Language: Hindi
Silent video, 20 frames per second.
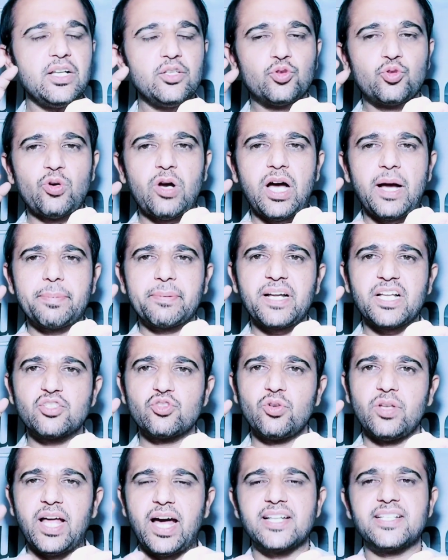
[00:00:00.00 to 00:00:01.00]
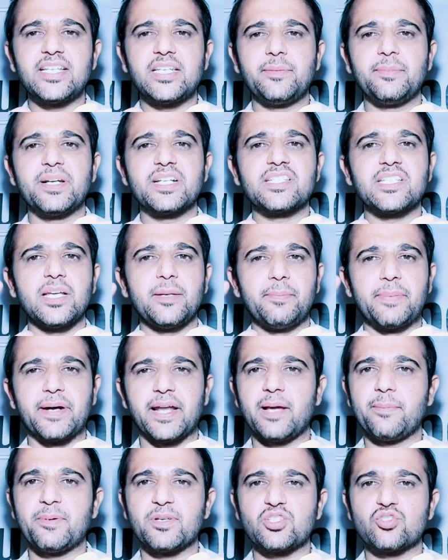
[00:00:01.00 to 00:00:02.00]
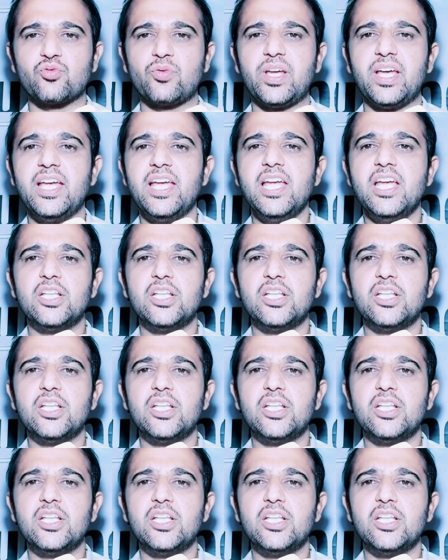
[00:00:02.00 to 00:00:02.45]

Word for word: तो आपका जो लार्ज एनिमल्स है बड़ा पशु है